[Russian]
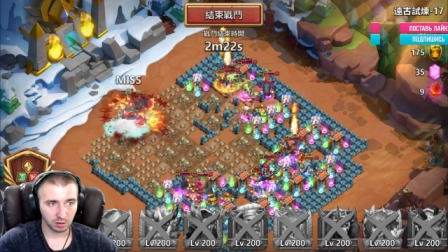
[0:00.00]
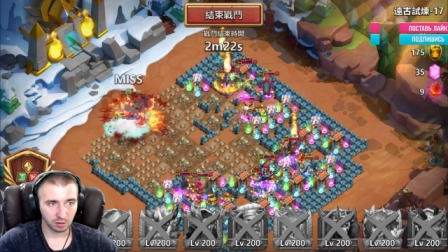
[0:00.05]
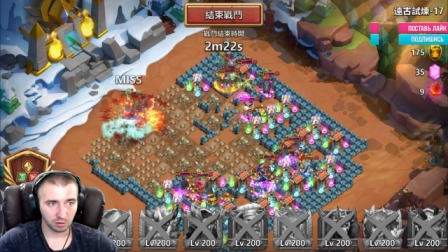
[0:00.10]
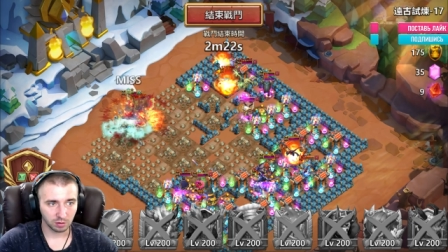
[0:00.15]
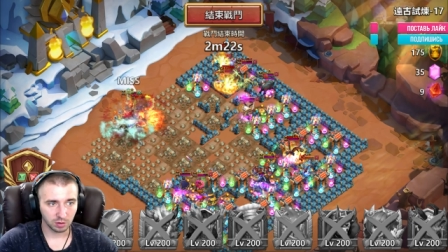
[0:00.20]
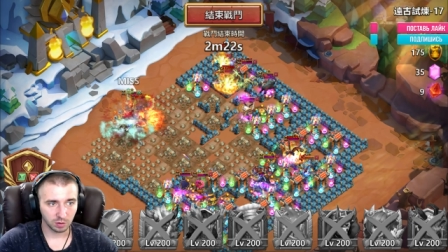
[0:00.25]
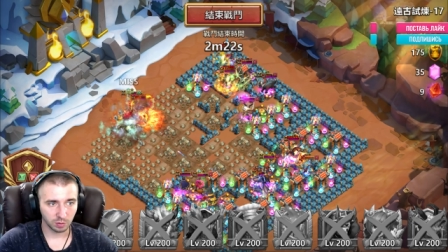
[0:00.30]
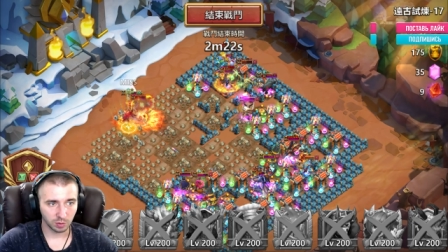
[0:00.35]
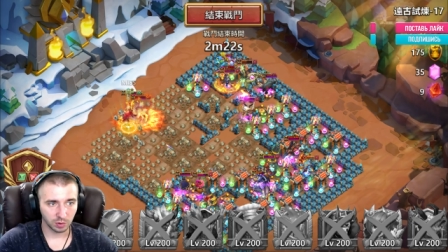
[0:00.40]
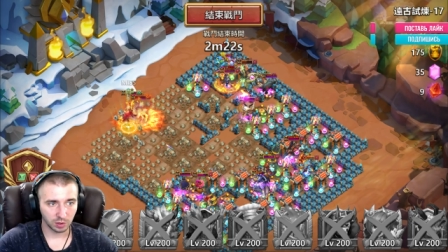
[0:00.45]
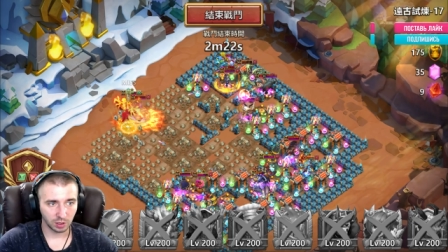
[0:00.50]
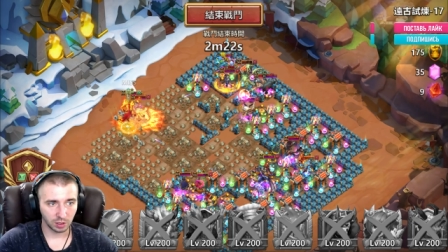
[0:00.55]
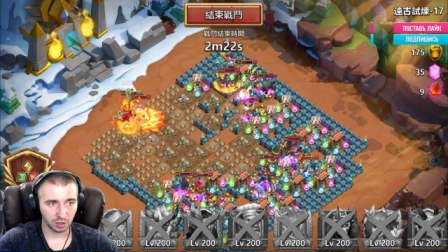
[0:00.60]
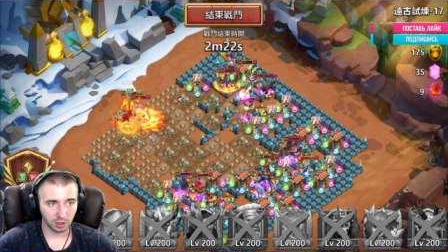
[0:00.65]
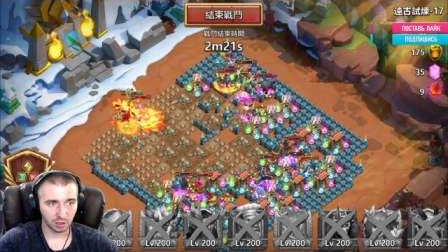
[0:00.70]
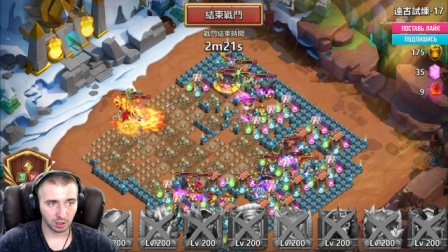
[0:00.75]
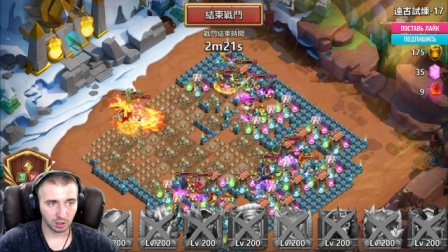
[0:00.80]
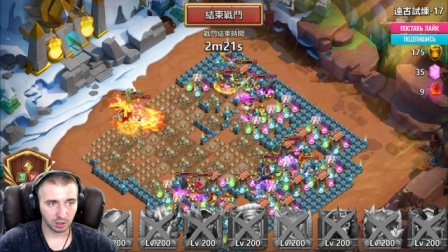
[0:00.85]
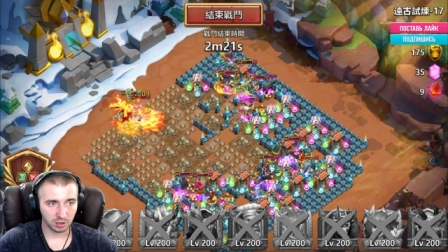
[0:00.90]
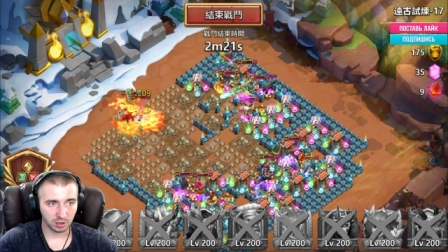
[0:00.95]
смотрите,
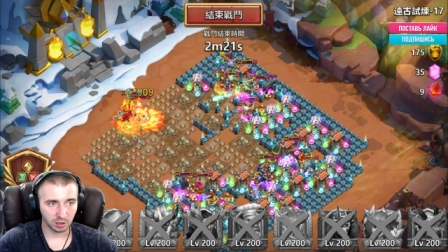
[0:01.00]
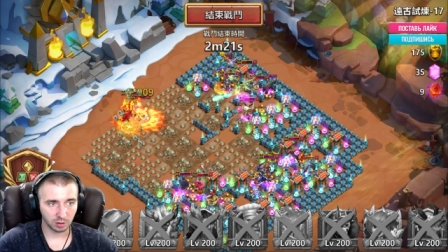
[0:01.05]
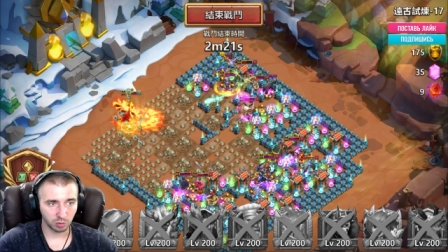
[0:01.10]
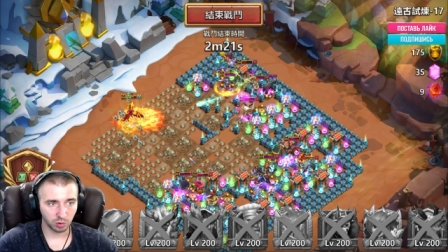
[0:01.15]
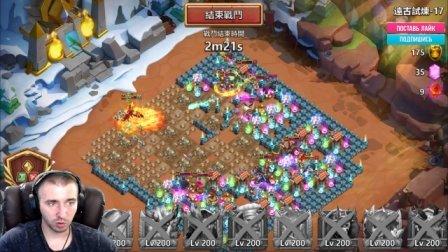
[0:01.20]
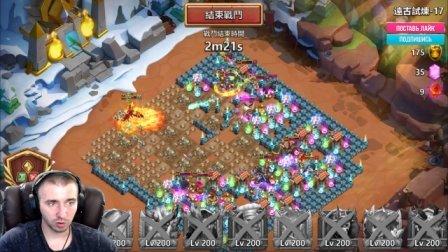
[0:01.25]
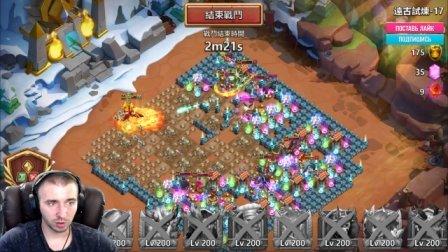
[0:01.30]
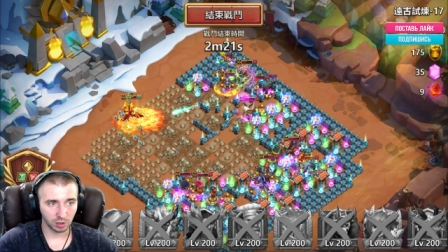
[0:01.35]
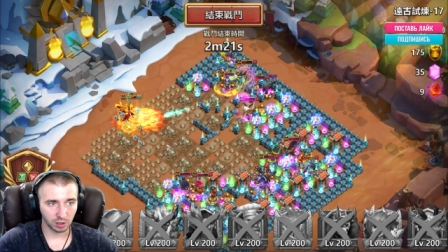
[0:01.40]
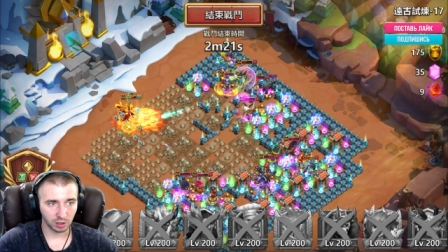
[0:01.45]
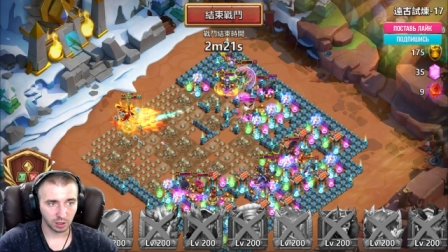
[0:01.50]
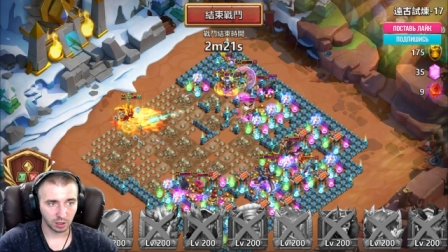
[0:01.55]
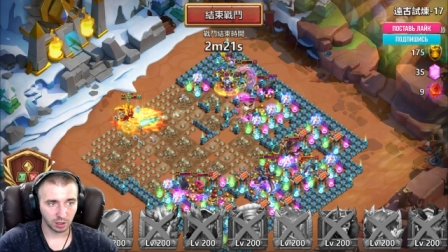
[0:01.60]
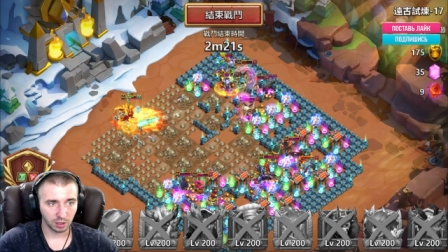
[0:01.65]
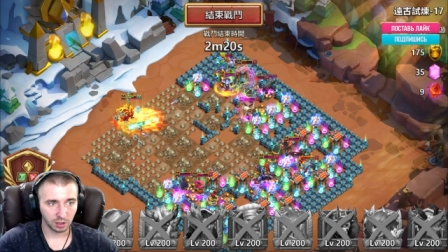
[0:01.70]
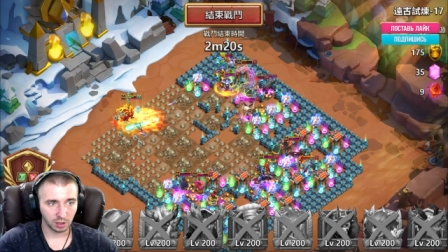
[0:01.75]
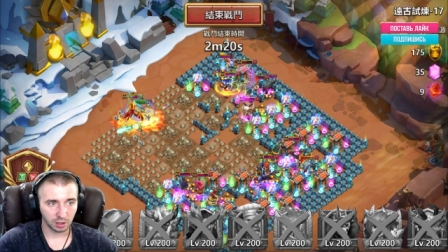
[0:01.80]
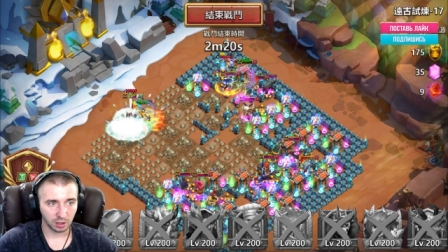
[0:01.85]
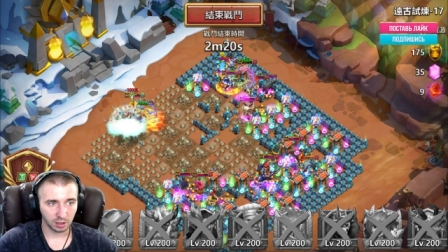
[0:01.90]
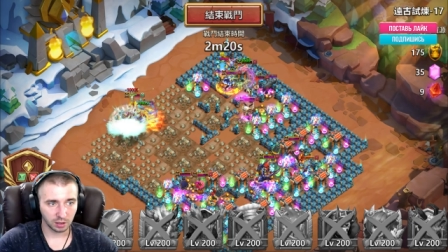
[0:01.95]
как сработал.
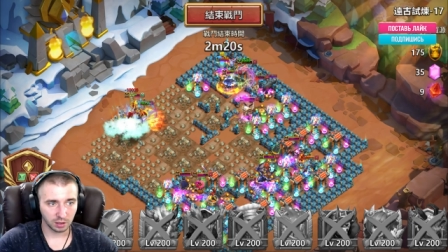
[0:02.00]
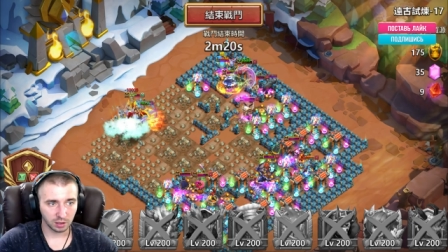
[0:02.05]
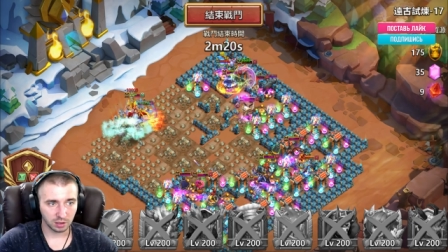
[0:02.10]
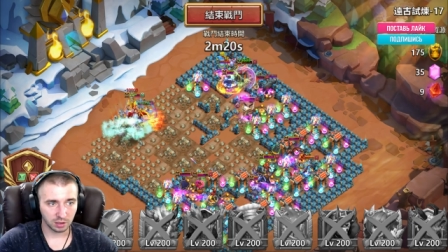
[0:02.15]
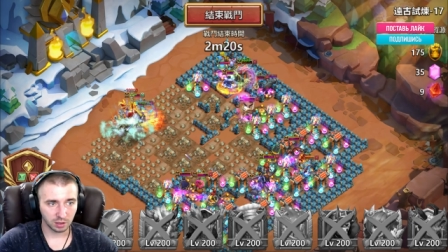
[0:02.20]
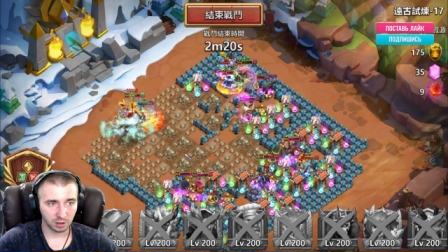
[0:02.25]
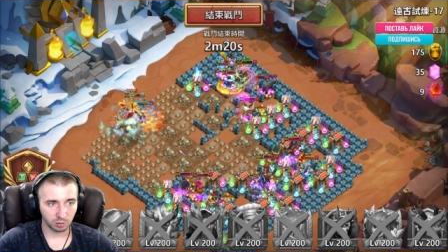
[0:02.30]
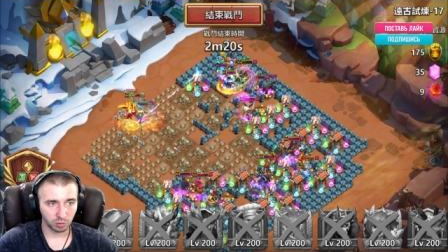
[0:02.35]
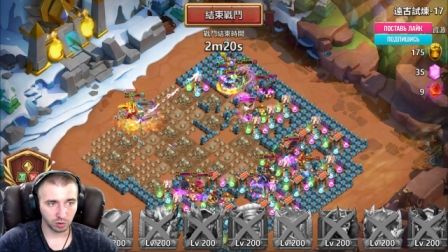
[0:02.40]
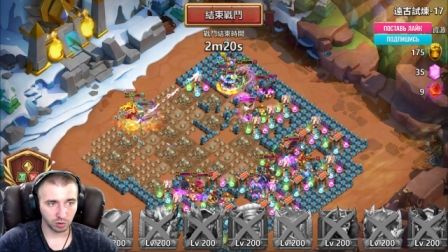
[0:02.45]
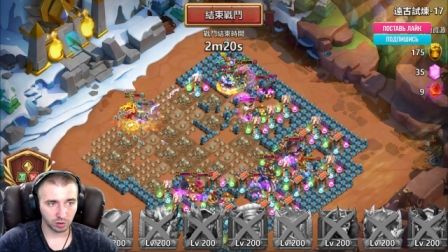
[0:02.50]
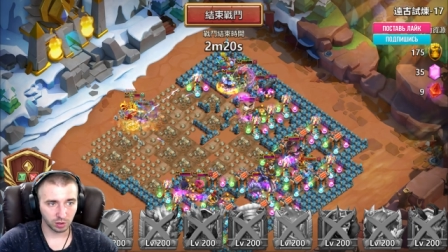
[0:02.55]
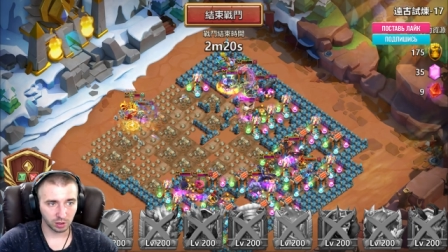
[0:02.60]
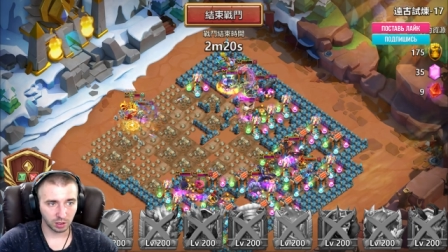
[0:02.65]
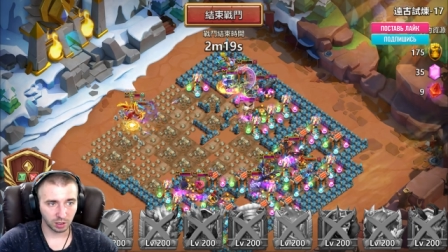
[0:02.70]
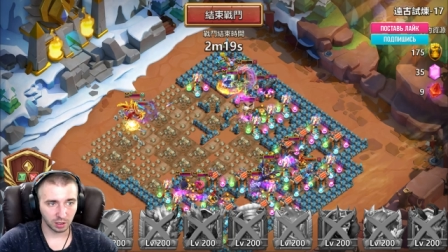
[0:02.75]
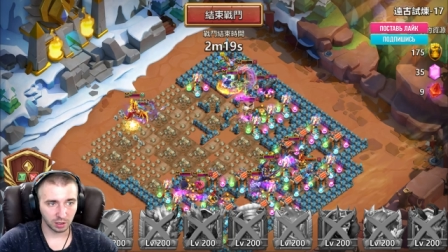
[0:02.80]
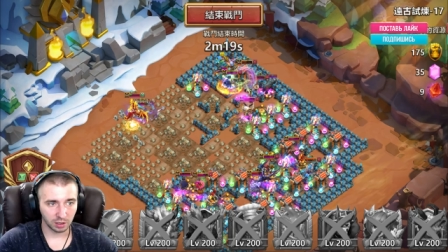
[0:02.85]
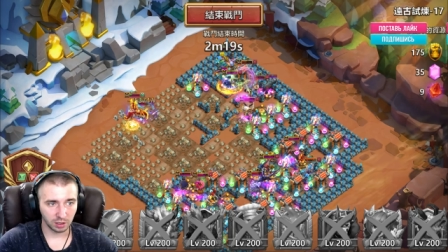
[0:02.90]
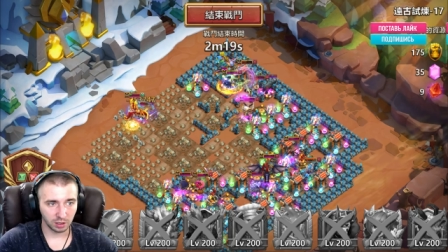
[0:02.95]
Это сработал
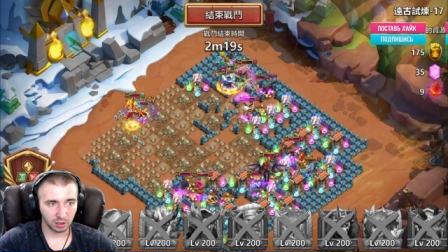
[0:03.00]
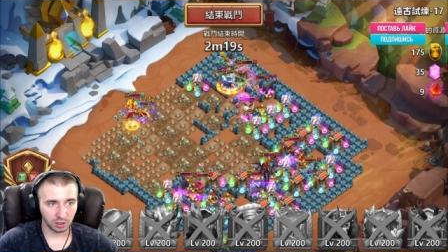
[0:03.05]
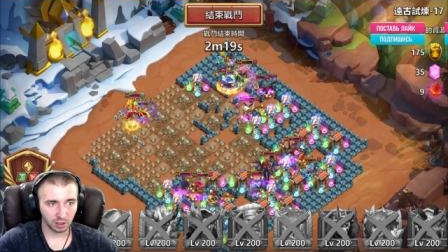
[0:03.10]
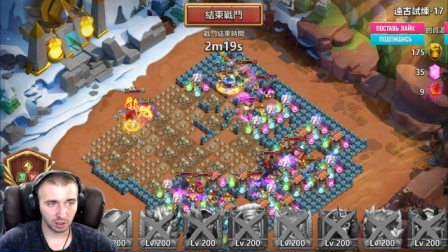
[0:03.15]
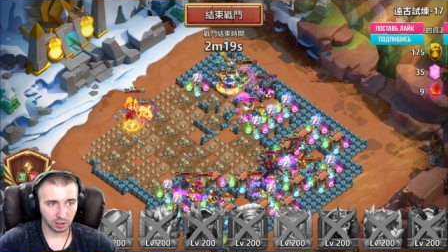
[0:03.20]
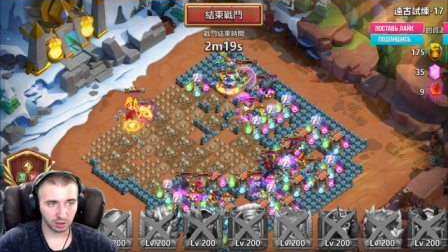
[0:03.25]
хранитель